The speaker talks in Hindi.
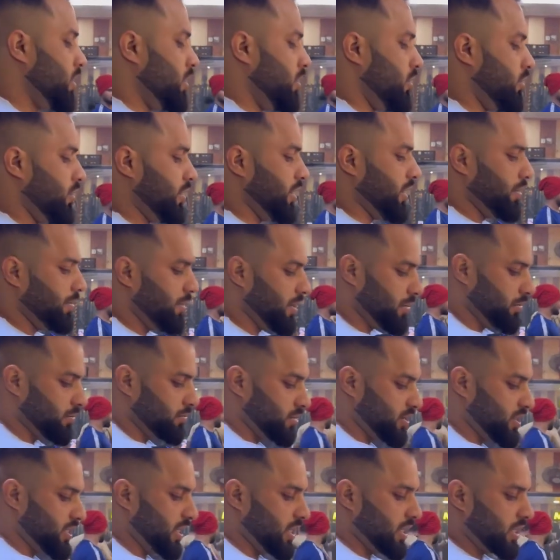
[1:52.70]
और ये भी हम
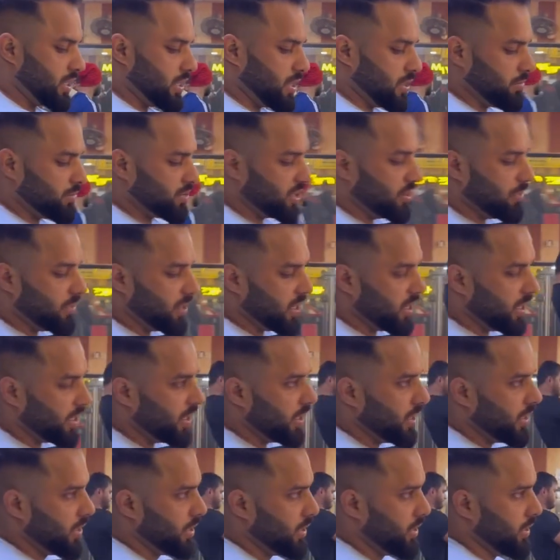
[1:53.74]
सिंगल आर्म से ही
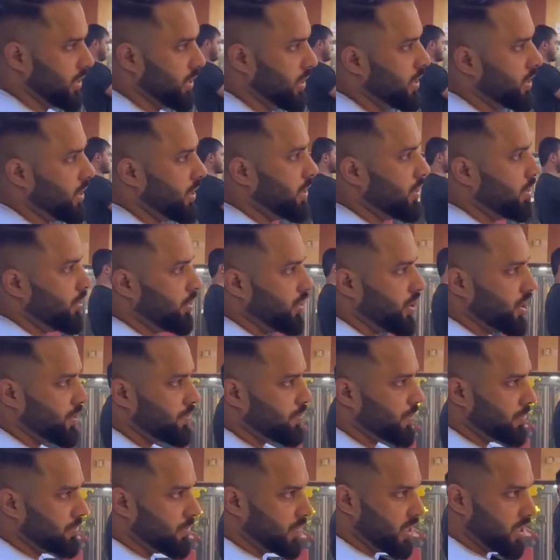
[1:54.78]
मारेंगे और इस
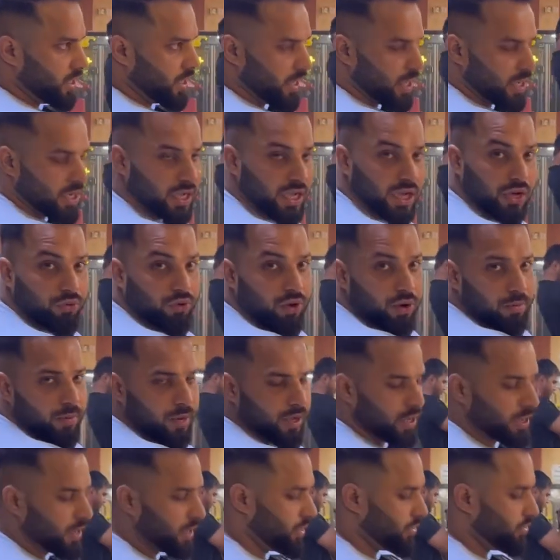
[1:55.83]
पर हम मारेंगे केबल पे
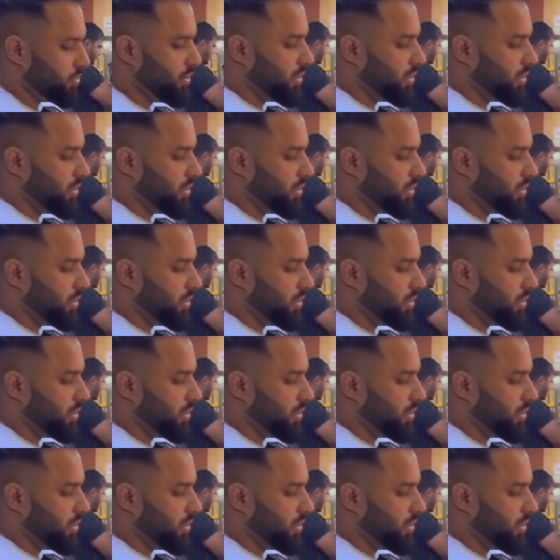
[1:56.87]
तो